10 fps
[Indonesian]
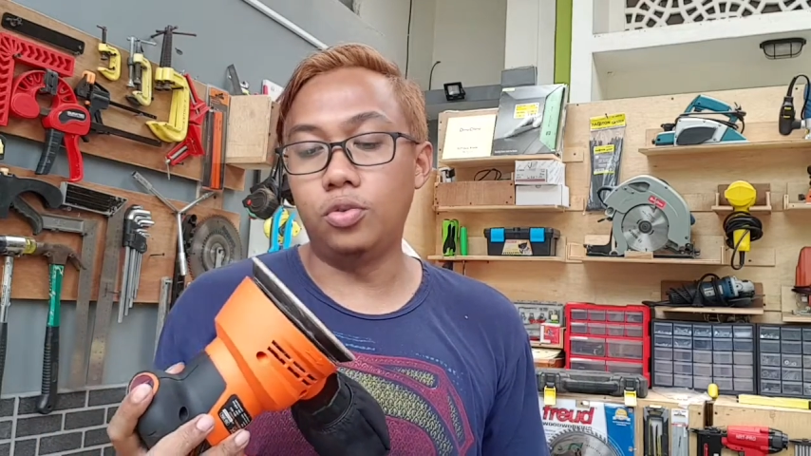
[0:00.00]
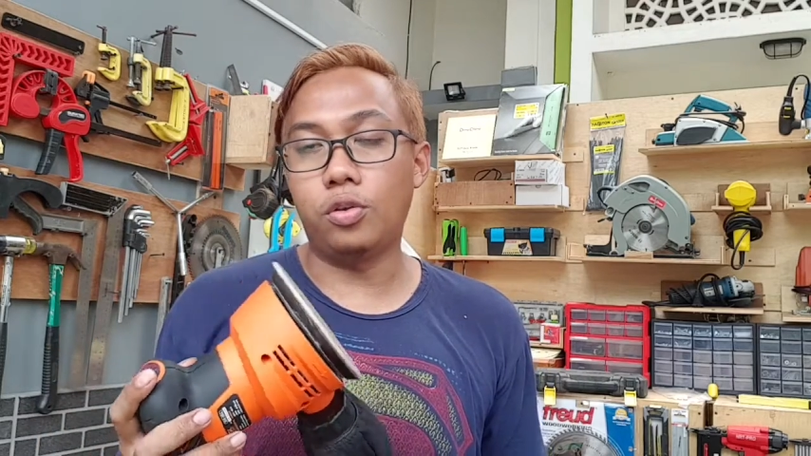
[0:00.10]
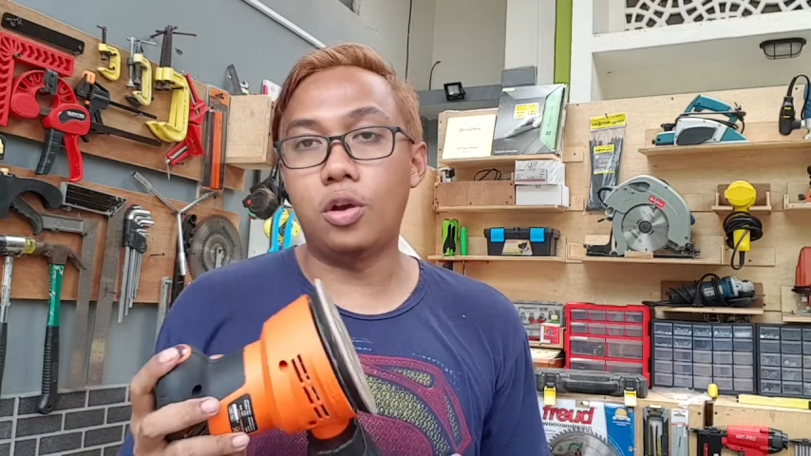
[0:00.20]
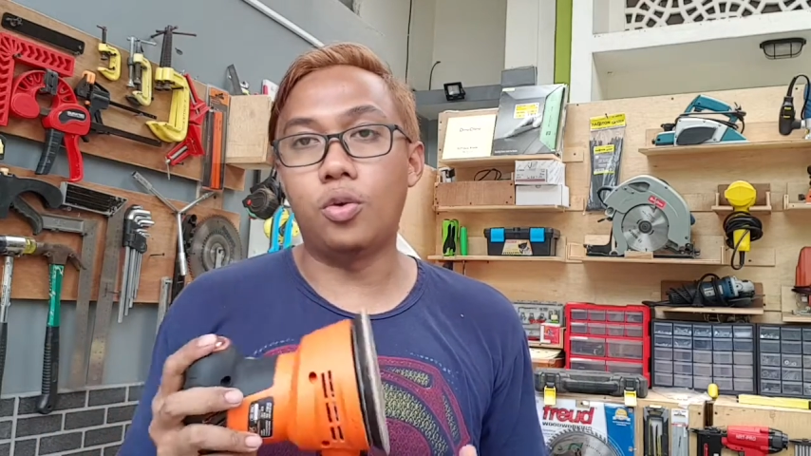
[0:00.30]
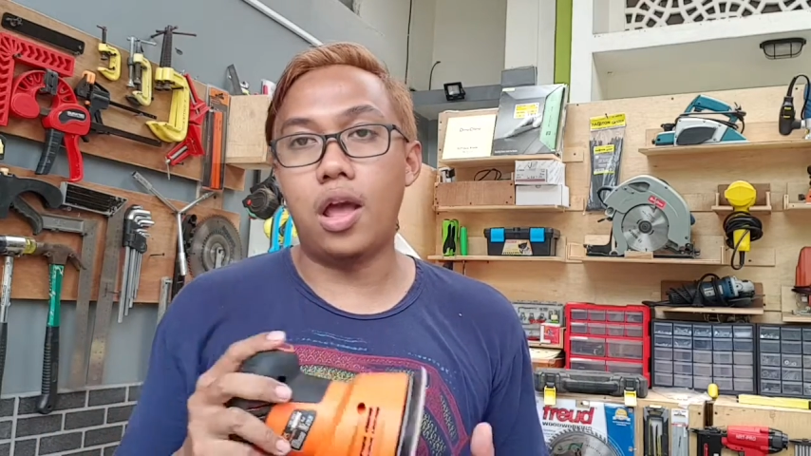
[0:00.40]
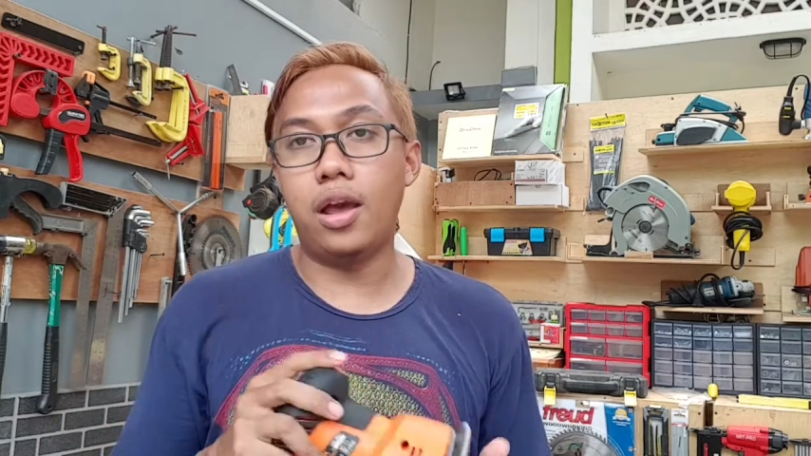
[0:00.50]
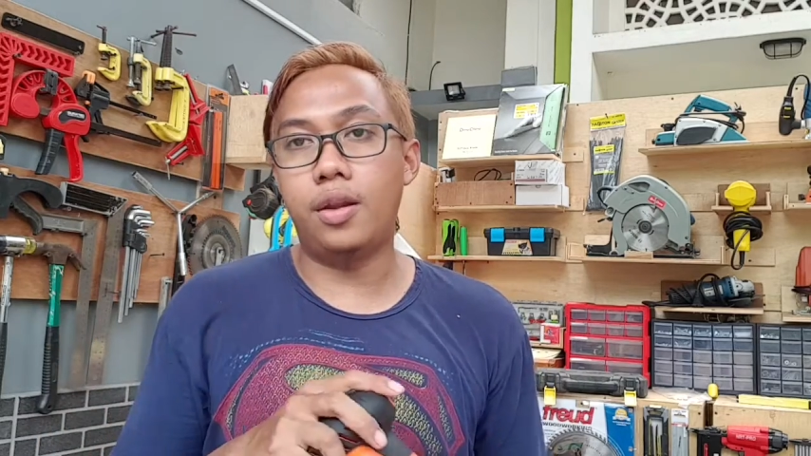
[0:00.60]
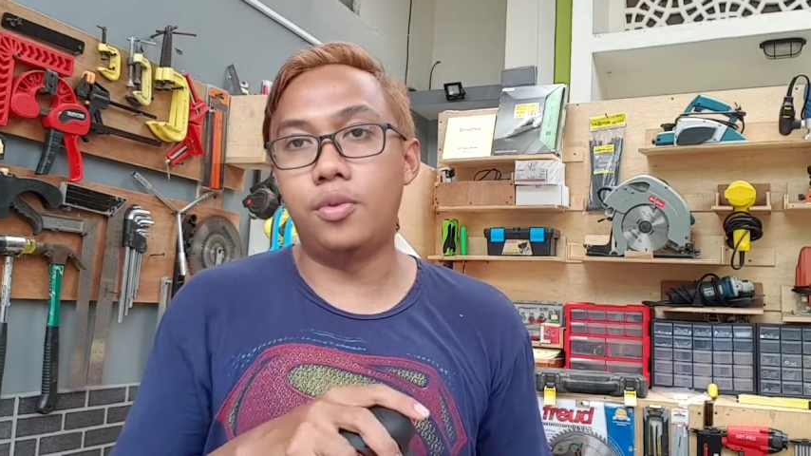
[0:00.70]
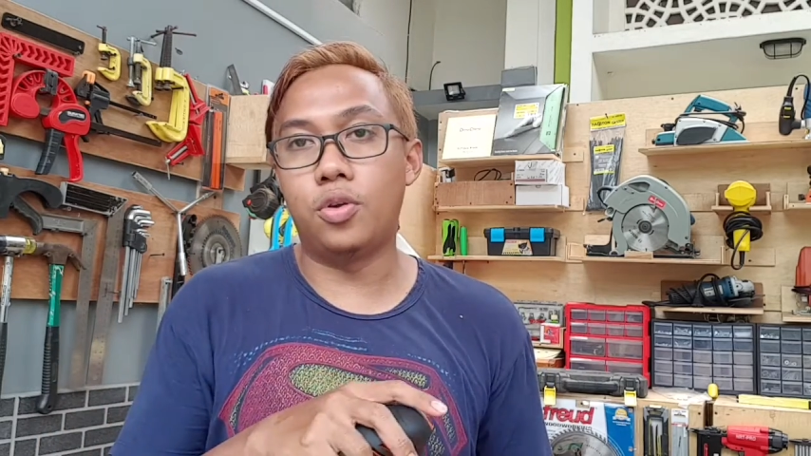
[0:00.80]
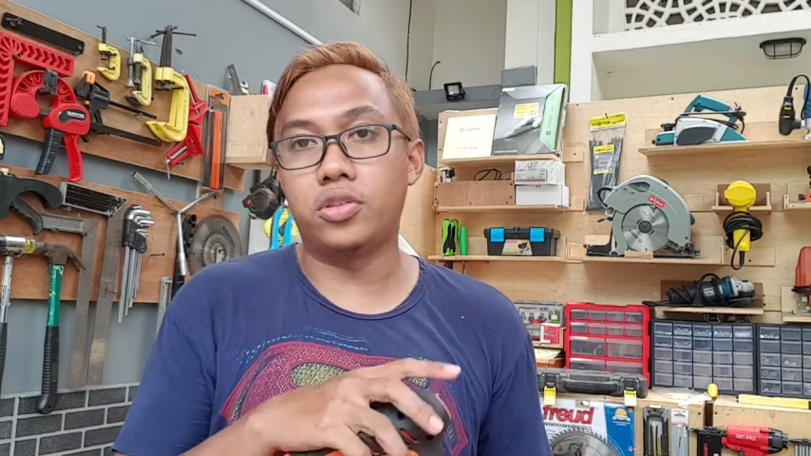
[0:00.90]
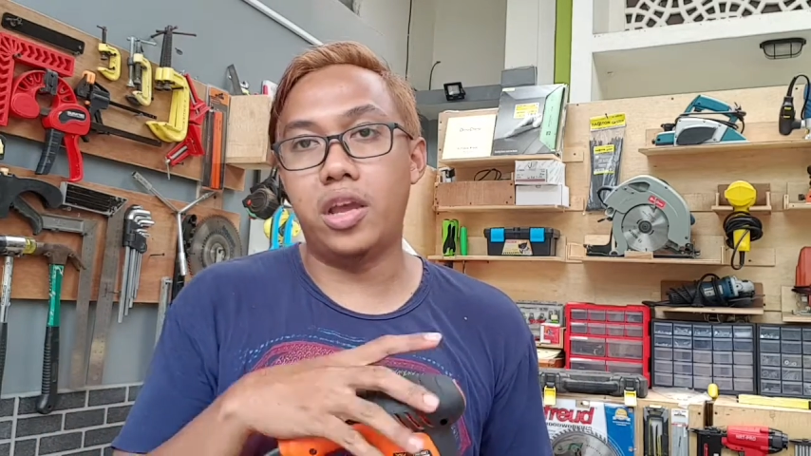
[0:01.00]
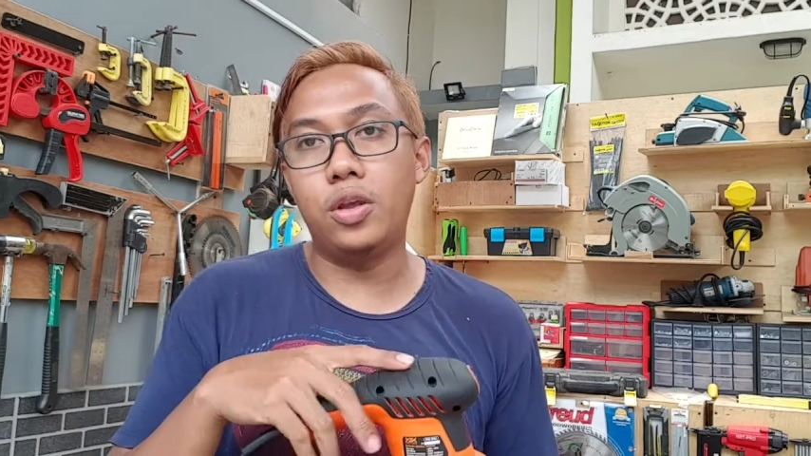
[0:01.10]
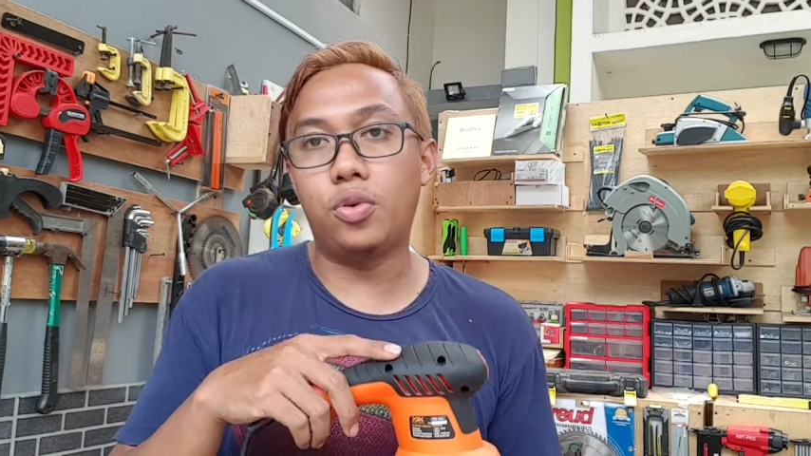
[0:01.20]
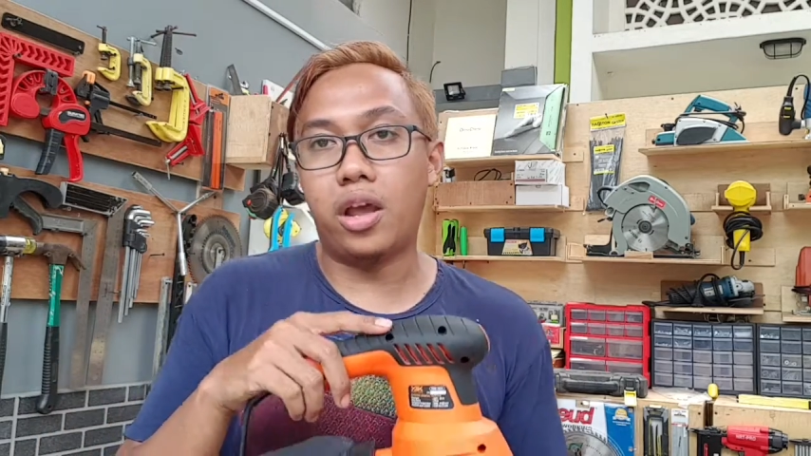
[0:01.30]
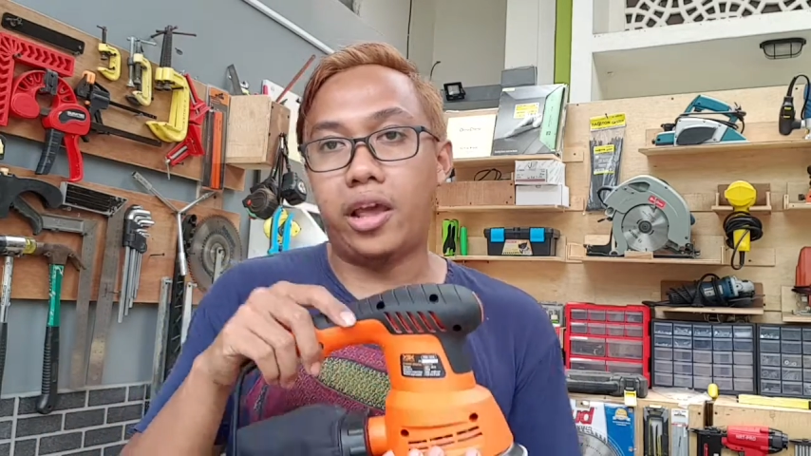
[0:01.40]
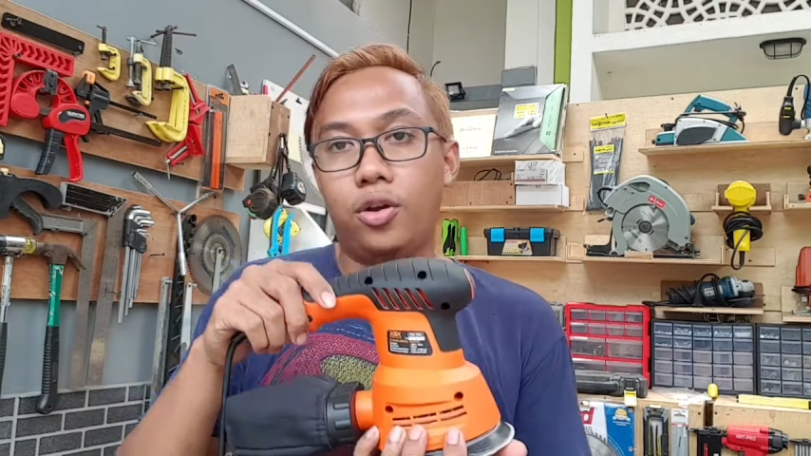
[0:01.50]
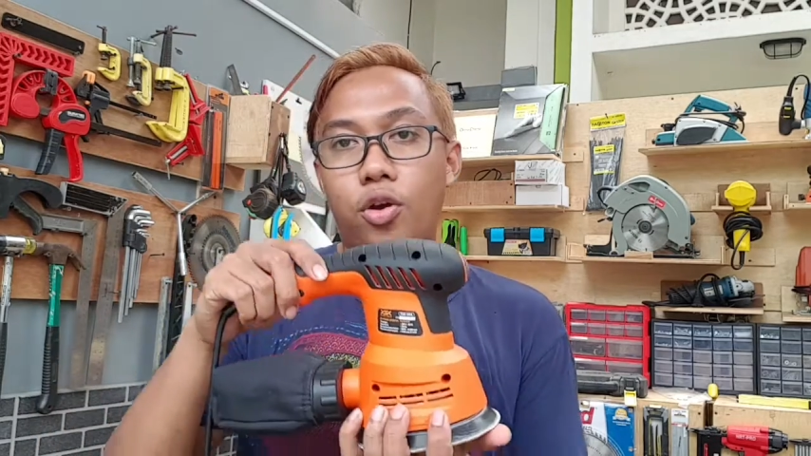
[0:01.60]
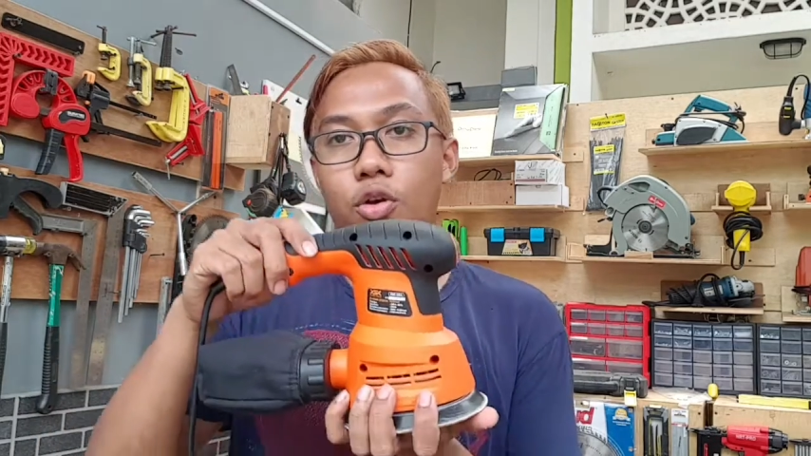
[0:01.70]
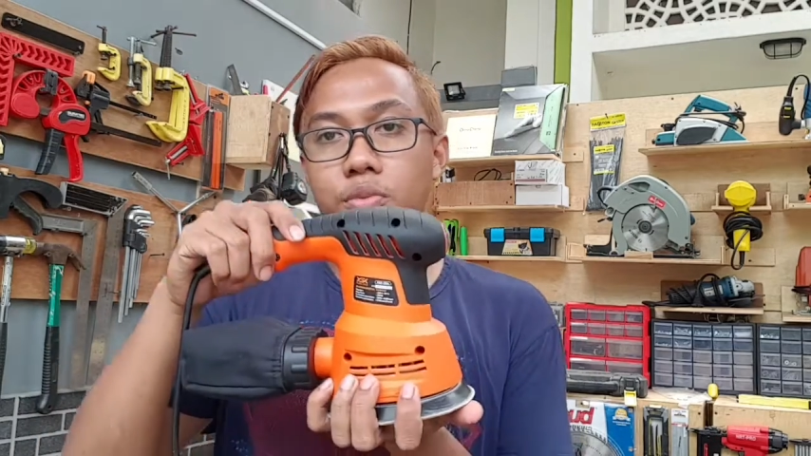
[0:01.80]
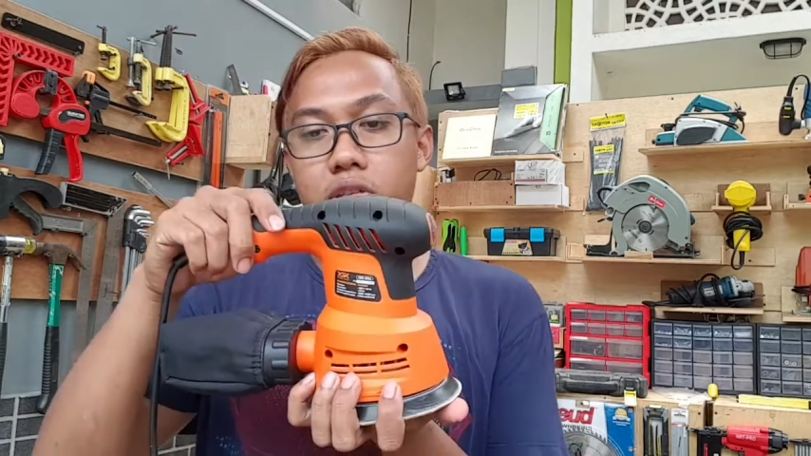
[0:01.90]
untuk kekurangan menurut saya ini kurang
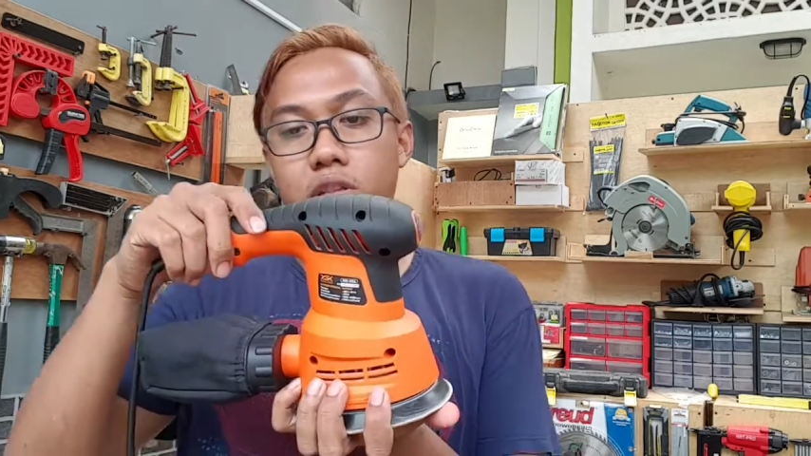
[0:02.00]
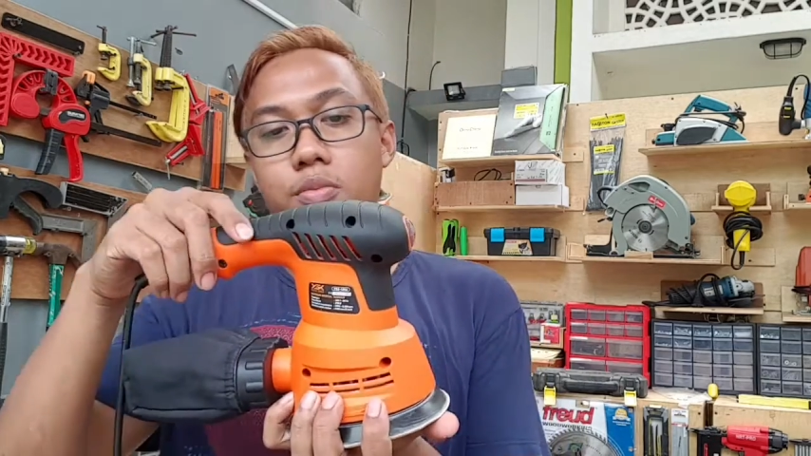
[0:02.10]
ergonomis ya